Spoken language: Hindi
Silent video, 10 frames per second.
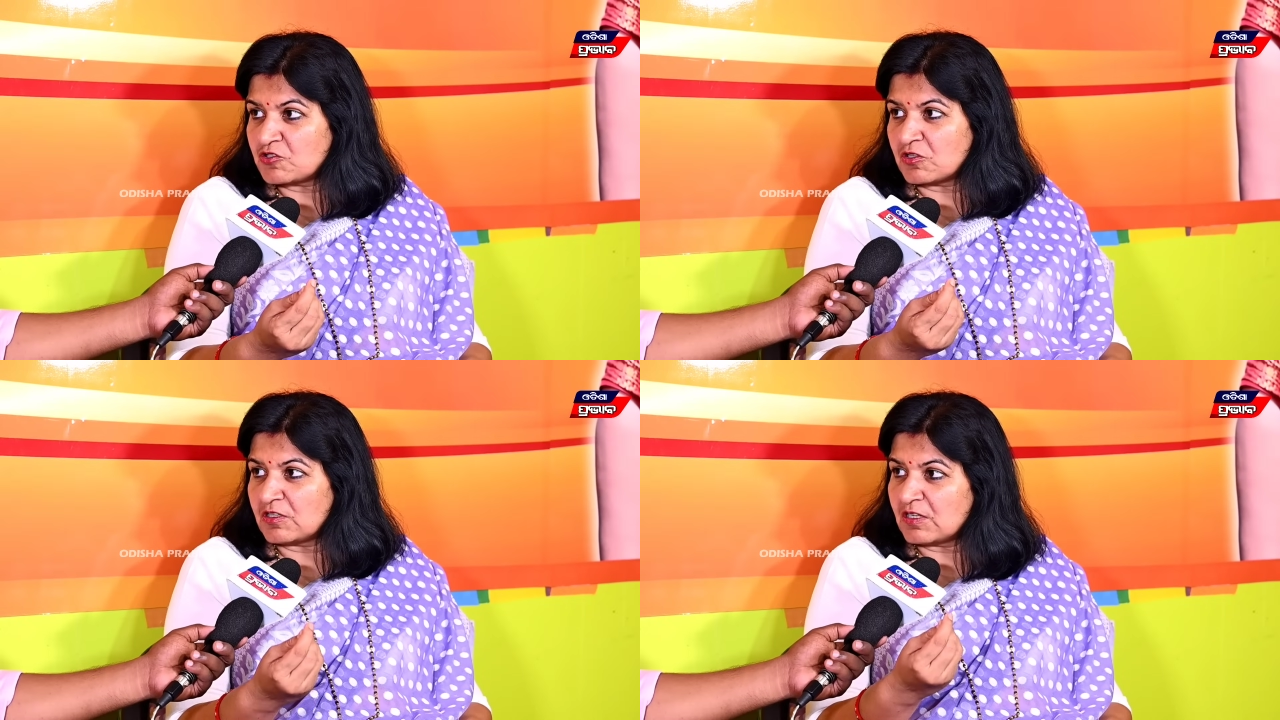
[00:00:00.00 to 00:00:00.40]

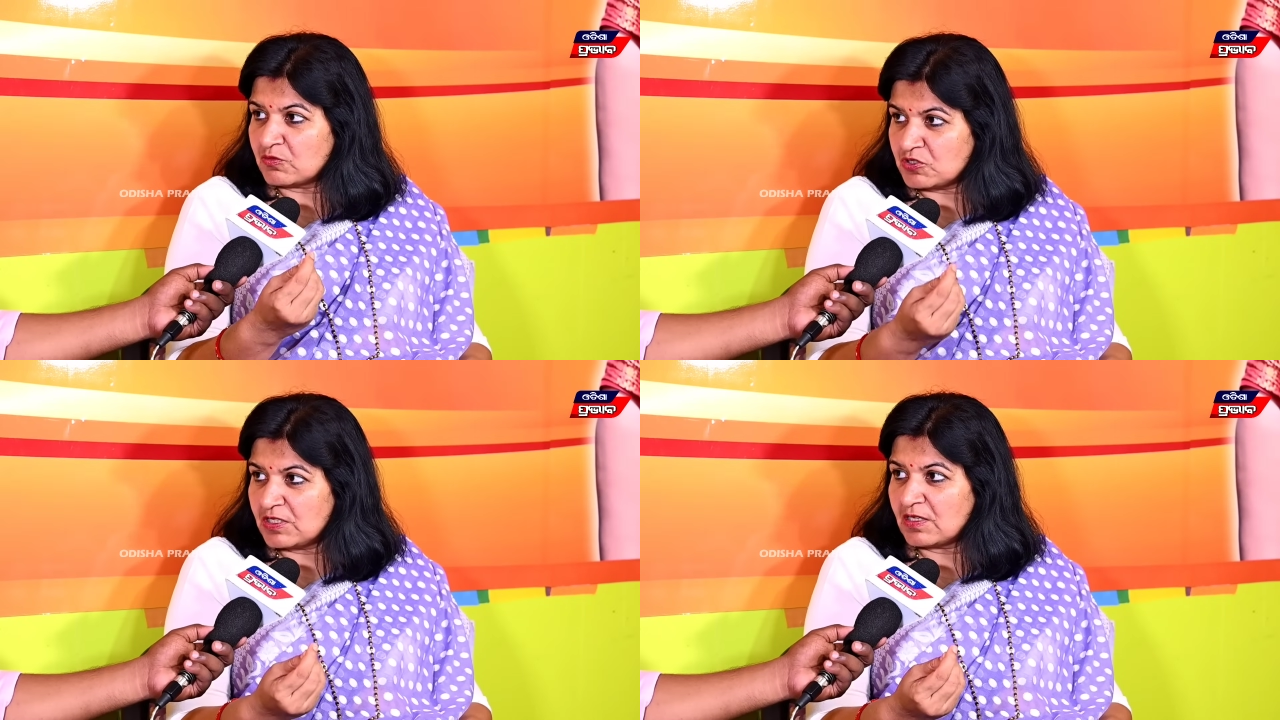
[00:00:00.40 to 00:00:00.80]
अच्छा
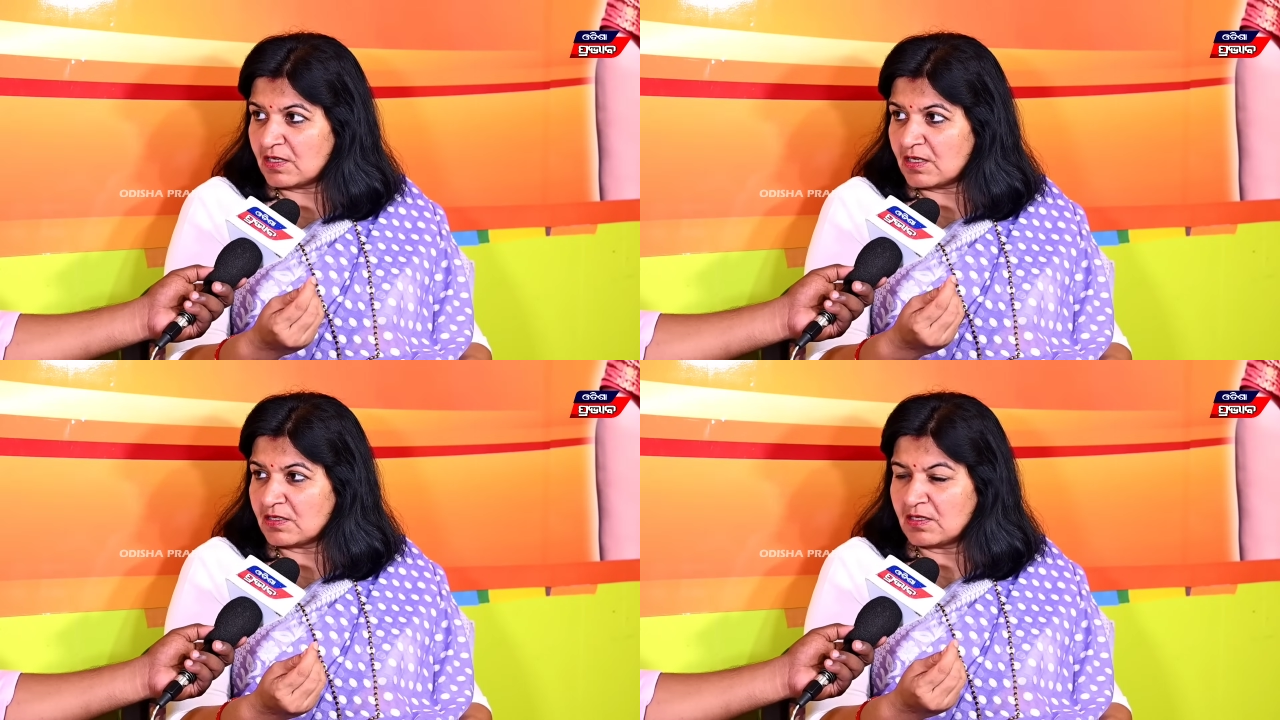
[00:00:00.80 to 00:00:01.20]

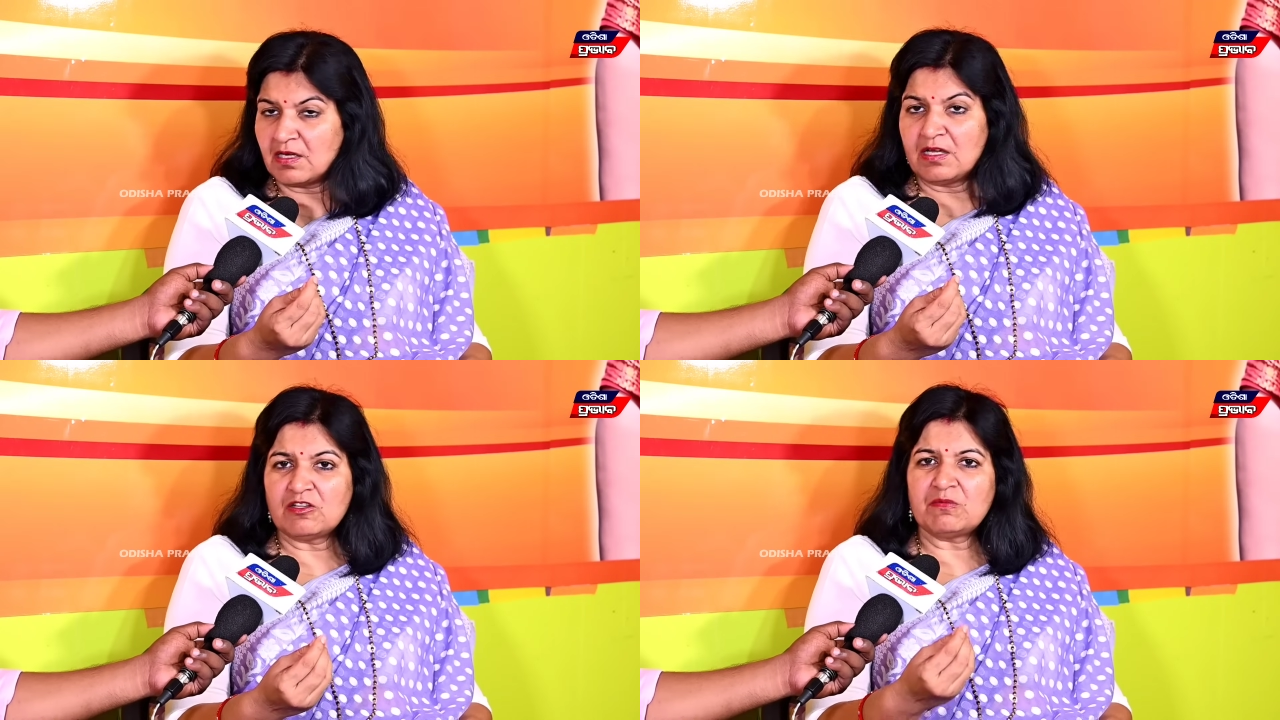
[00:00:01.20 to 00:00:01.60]
बुझीहला ना
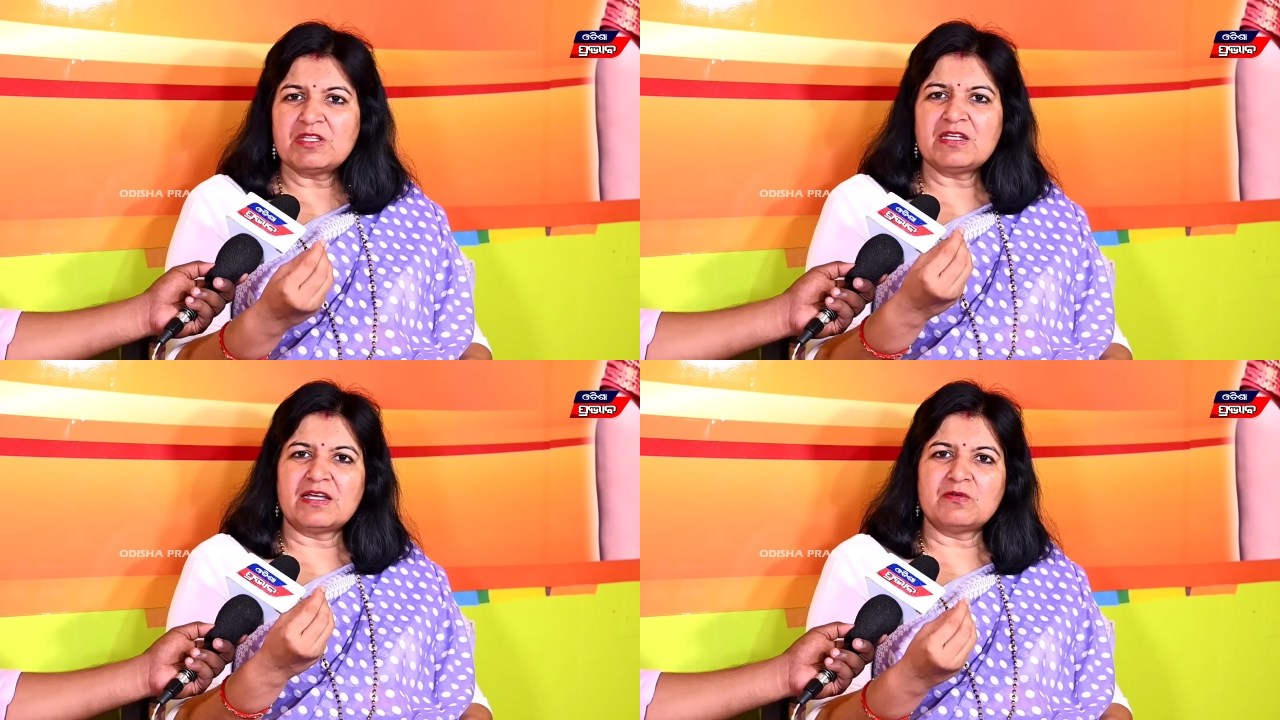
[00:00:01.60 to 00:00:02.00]
तो
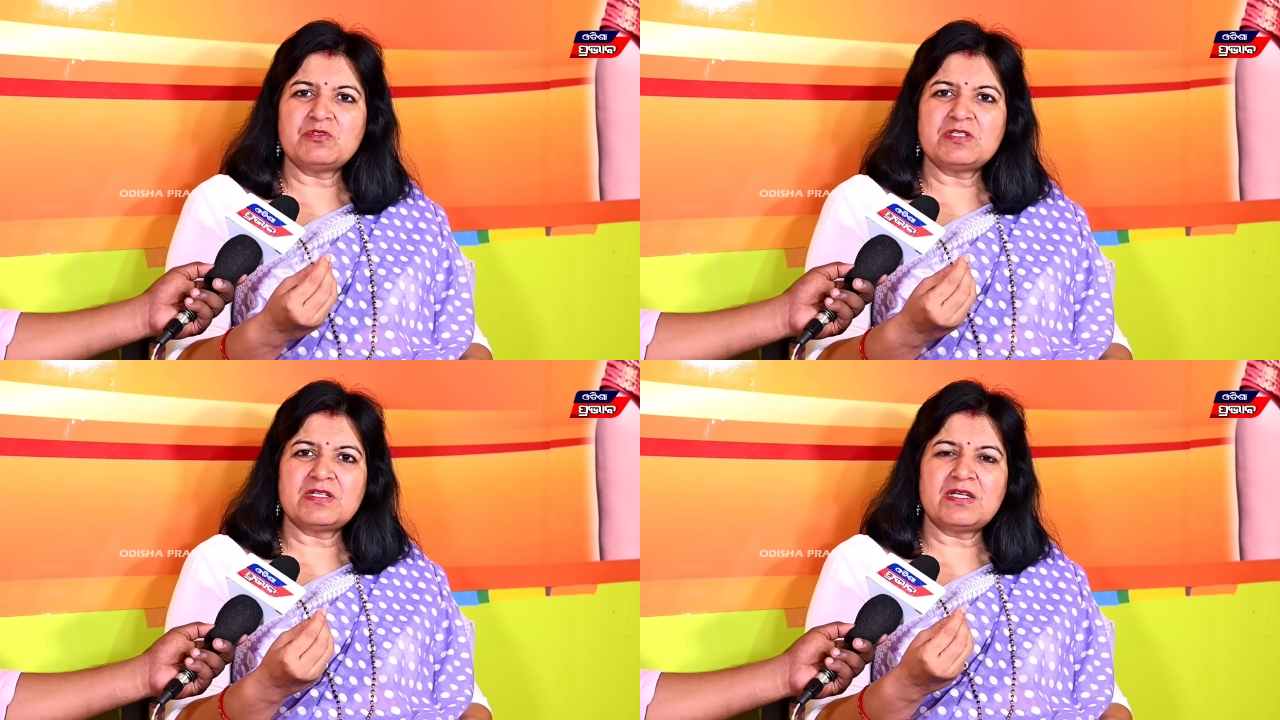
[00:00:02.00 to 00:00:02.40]
मत
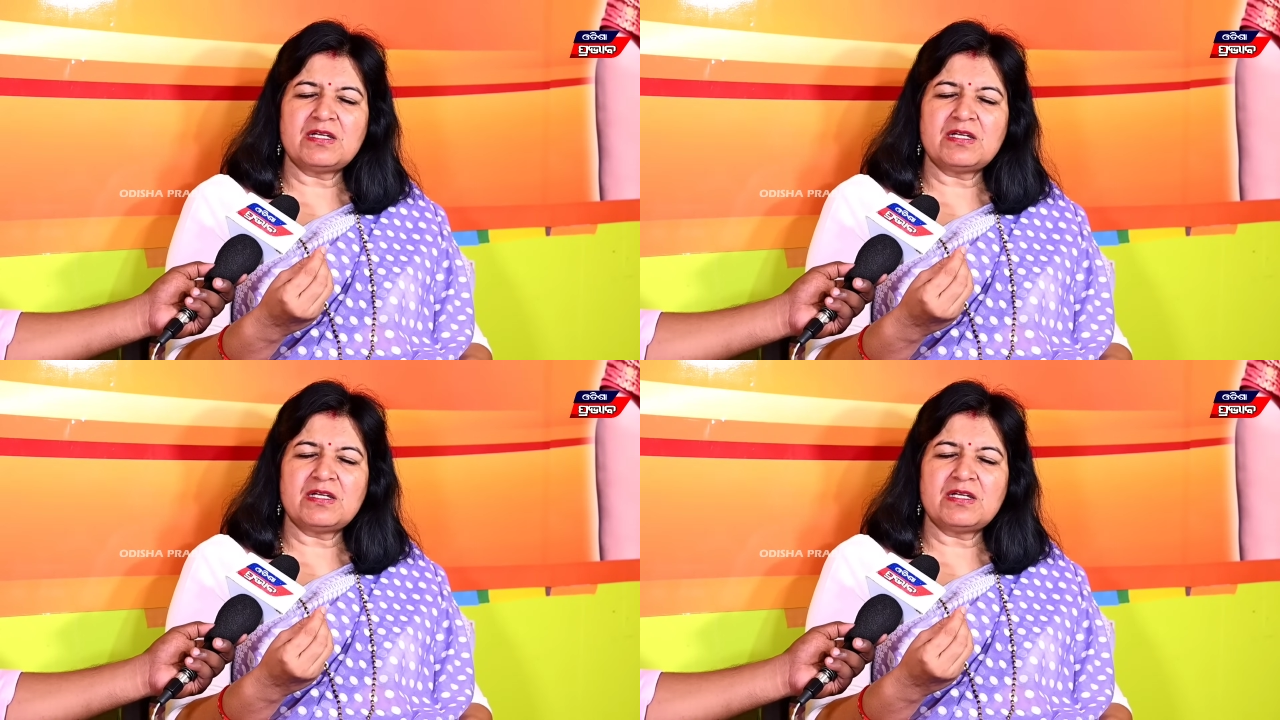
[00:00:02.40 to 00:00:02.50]
लगुच